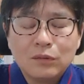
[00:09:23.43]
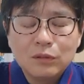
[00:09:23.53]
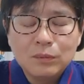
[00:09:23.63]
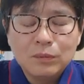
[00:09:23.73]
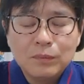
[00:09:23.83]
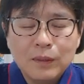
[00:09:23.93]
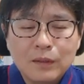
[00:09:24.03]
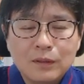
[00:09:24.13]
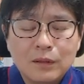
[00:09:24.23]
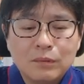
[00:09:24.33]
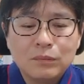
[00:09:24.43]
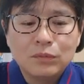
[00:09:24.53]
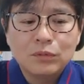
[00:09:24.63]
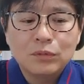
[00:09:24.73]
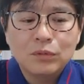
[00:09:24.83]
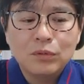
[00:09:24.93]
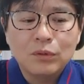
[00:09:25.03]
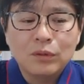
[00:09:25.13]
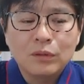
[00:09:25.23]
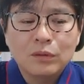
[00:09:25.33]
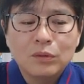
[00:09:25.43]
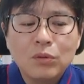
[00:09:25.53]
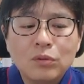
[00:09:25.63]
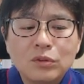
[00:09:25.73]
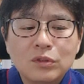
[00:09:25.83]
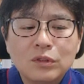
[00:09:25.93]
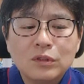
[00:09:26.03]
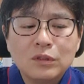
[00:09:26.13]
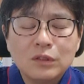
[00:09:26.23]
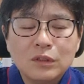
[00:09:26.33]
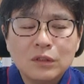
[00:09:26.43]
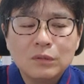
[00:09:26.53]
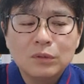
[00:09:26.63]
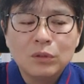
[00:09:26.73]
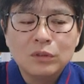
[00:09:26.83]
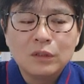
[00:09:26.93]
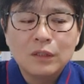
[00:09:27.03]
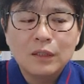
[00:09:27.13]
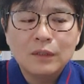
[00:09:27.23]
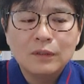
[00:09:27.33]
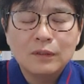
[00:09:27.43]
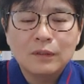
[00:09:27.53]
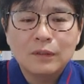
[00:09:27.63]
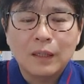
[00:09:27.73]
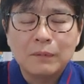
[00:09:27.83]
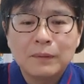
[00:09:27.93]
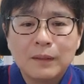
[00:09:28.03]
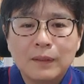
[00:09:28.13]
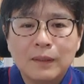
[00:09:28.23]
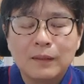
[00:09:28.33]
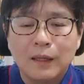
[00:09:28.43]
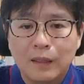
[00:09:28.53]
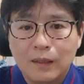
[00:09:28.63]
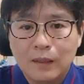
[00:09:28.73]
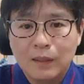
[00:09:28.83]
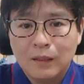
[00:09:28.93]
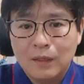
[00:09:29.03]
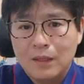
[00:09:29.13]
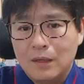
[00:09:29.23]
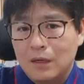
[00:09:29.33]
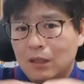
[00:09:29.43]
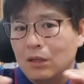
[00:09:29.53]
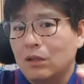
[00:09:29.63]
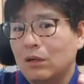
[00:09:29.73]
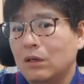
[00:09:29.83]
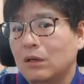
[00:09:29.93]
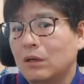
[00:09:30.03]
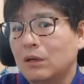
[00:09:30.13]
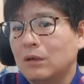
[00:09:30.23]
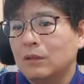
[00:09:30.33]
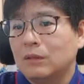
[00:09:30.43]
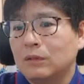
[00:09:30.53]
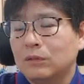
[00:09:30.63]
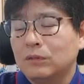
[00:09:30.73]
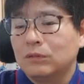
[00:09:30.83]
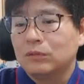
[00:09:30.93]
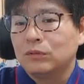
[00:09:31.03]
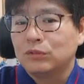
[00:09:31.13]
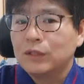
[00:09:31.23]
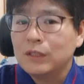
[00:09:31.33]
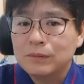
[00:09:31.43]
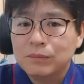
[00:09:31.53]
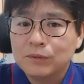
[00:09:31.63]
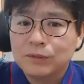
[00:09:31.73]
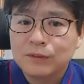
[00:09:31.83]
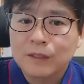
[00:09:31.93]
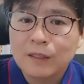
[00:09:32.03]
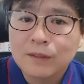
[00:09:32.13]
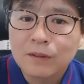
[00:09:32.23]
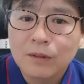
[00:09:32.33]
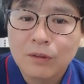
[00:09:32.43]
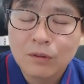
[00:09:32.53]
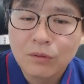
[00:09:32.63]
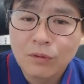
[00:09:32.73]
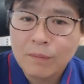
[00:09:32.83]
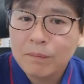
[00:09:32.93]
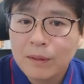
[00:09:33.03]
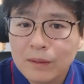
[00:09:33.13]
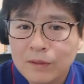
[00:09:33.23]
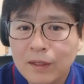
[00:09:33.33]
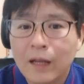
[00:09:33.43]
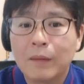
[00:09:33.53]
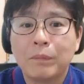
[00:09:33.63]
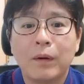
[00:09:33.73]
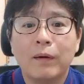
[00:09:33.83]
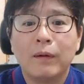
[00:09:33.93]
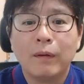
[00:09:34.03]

우리 몸에 이제 무통, 통증을 느끼는 그런 감각이 되게 어, 둔하신 분들이 계셔요. 웬만해서는 안 아파.